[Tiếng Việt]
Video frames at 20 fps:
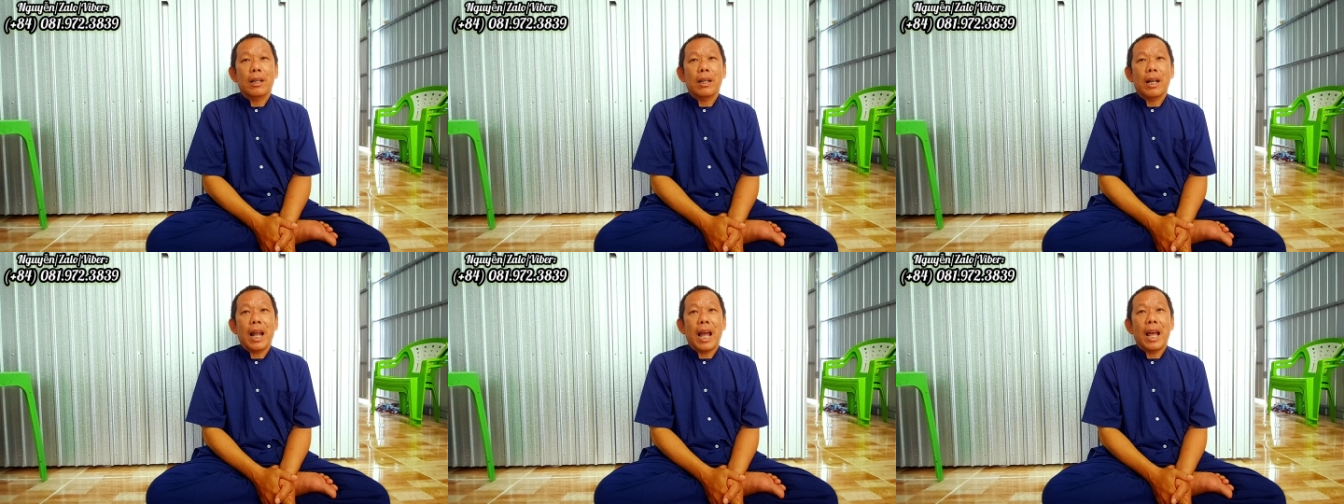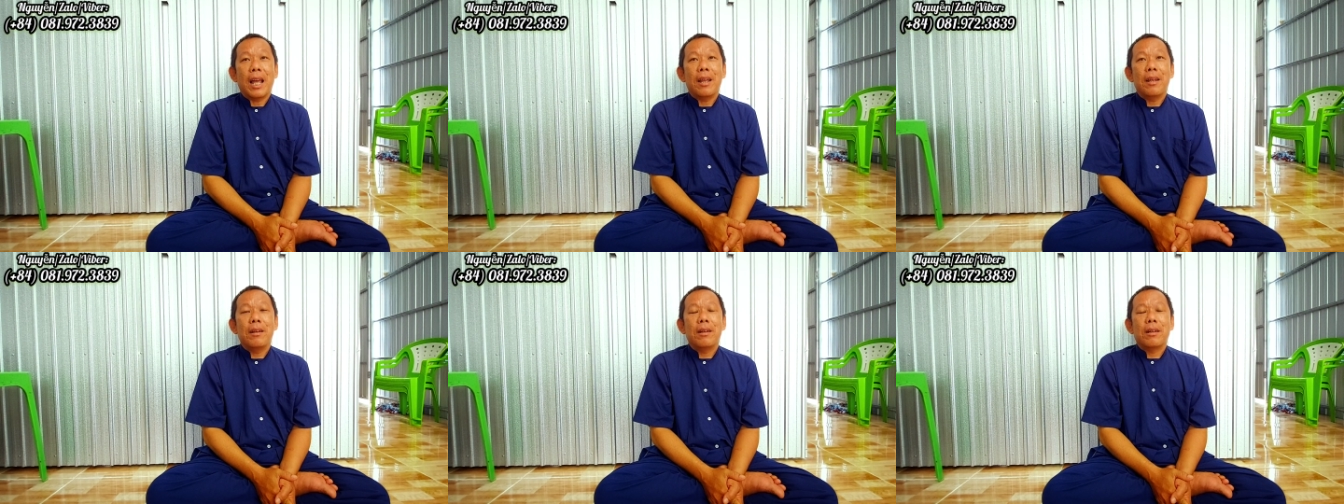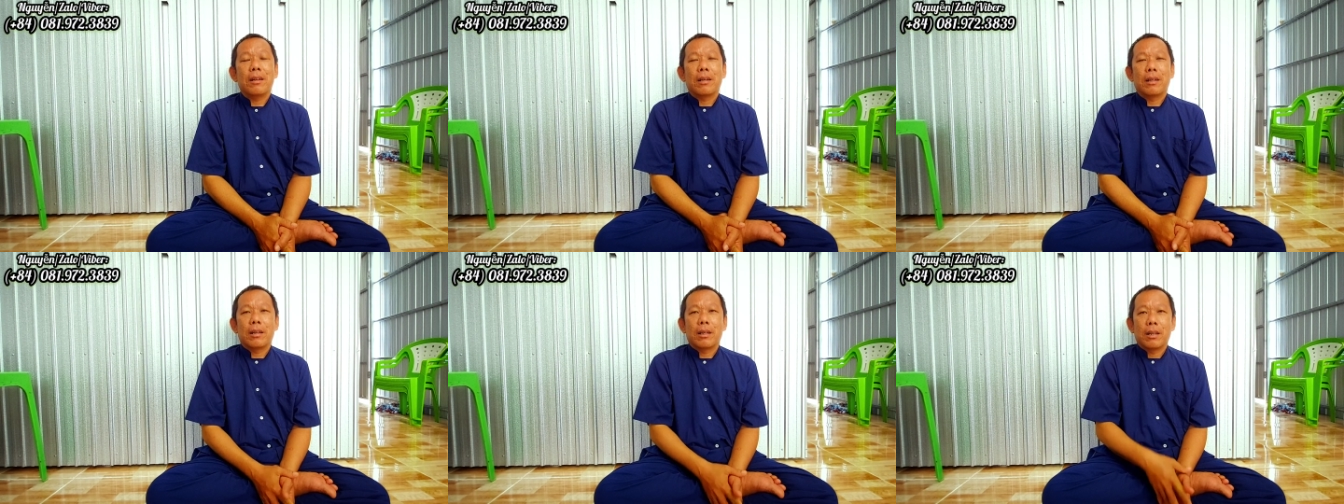để
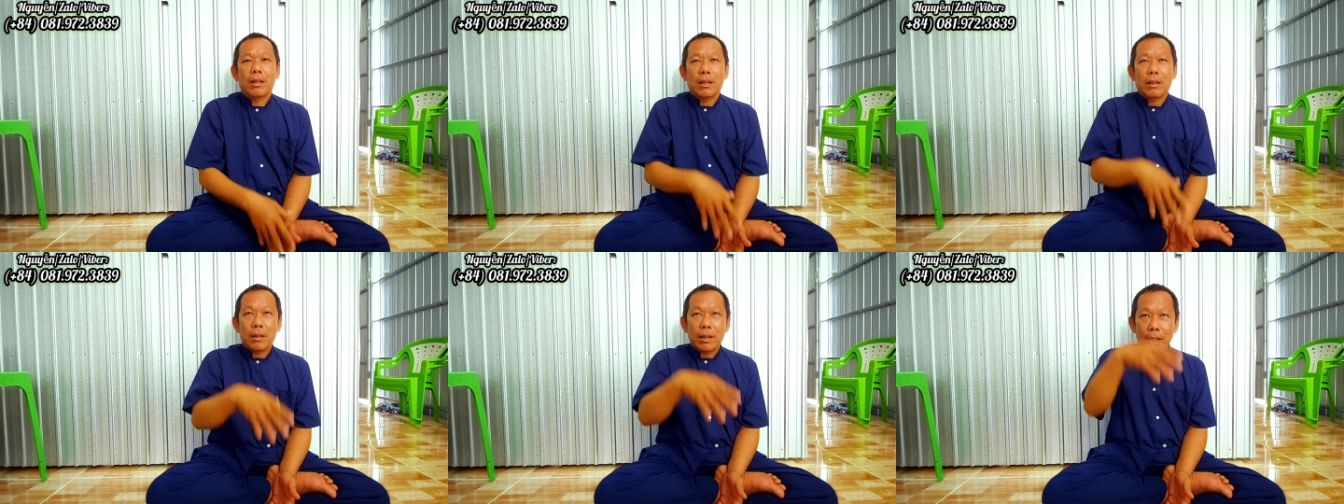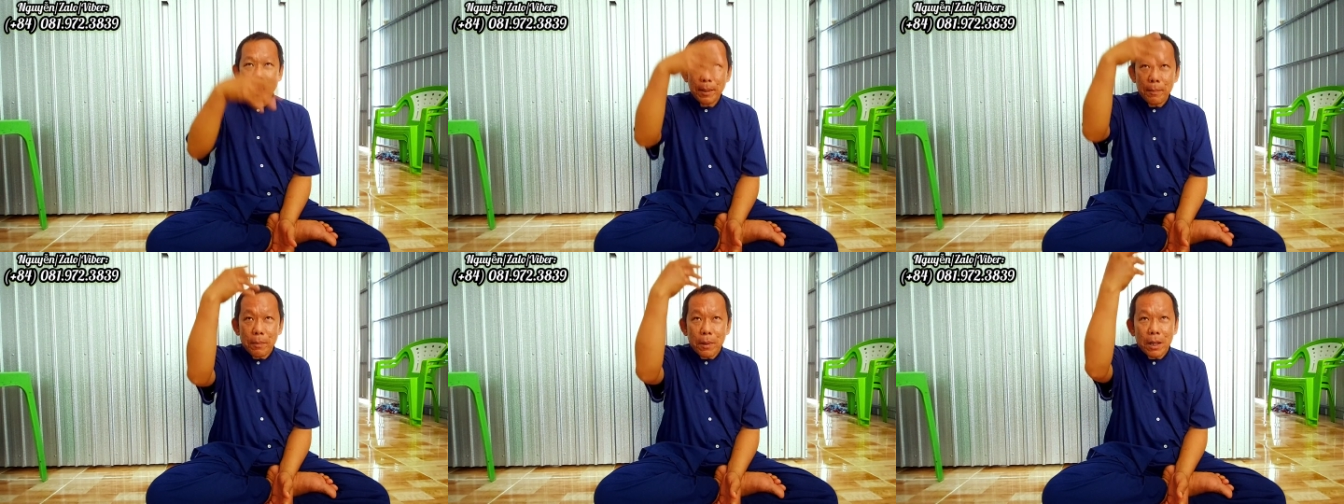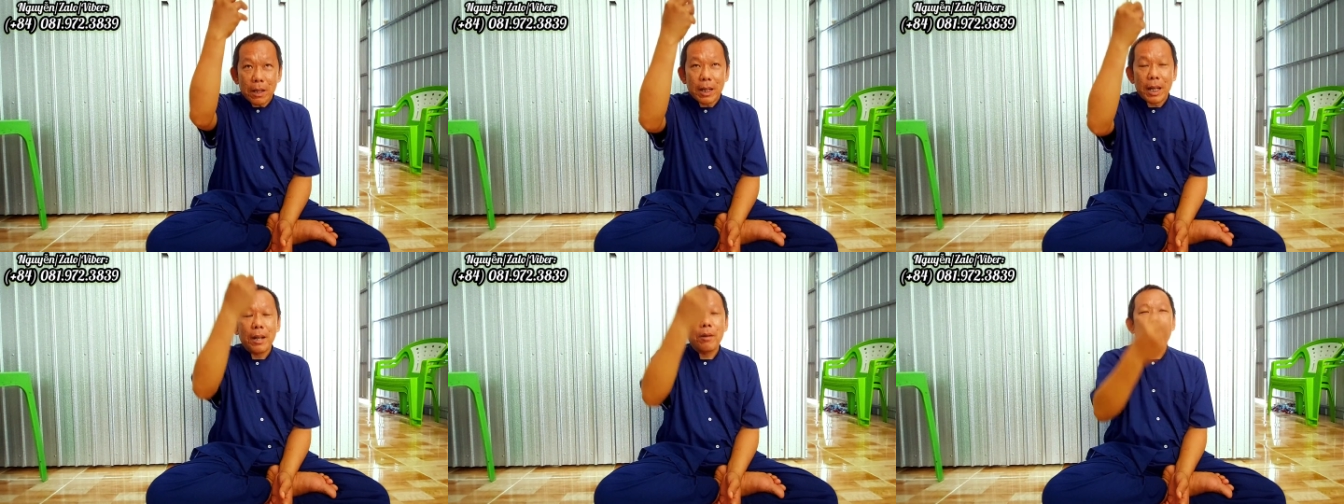tiếp
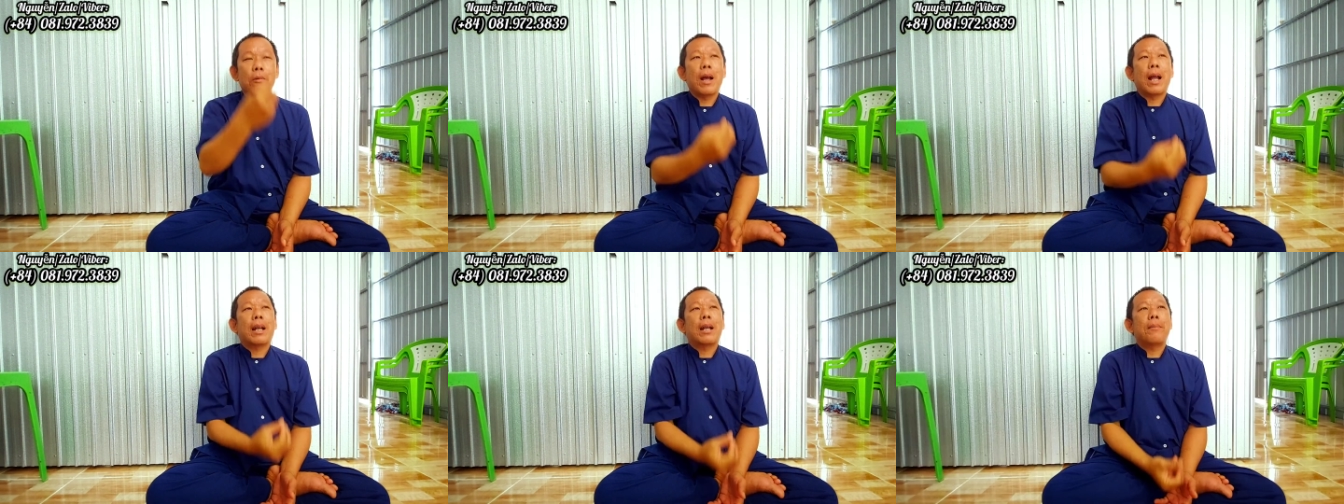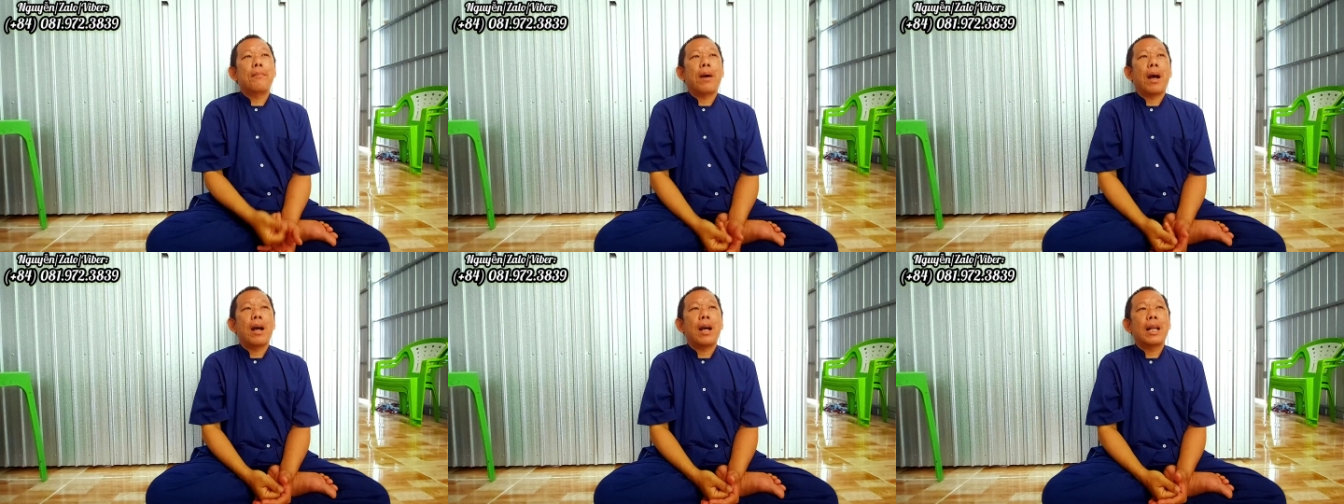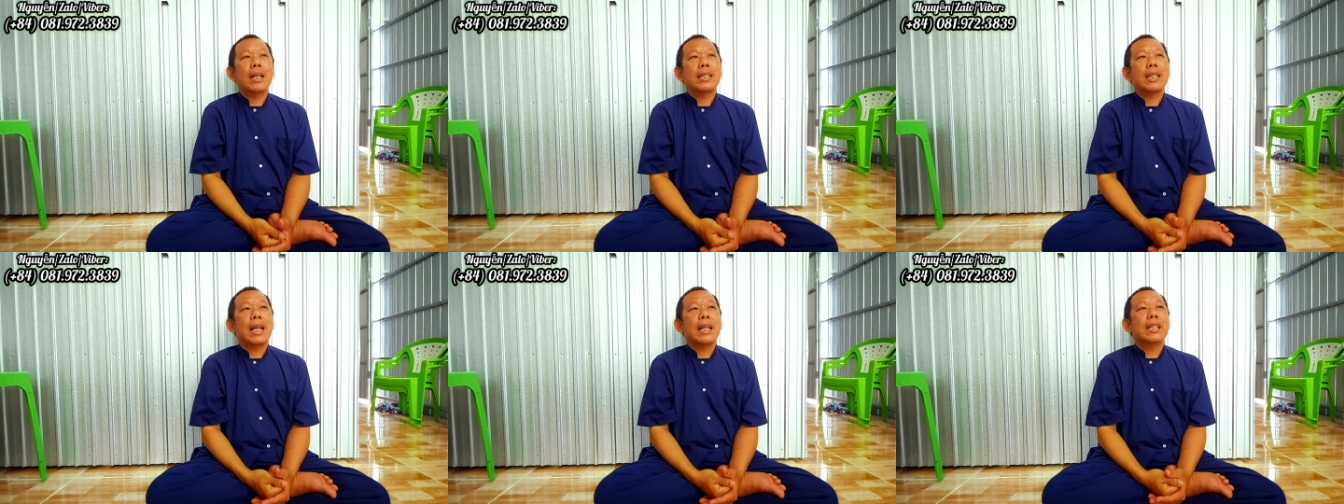được điển quang để mở
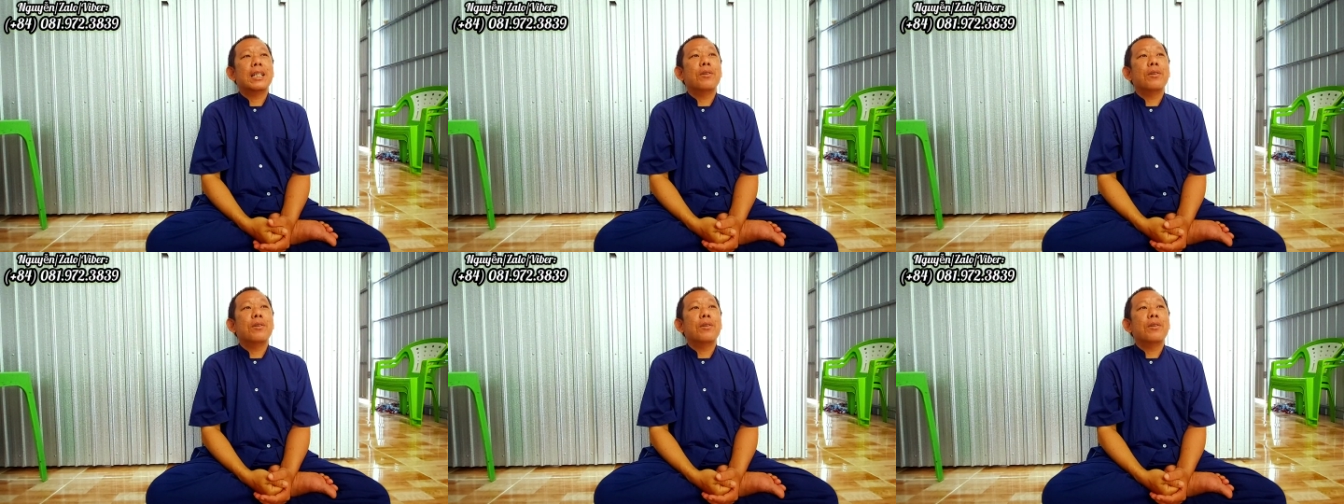ánh sáng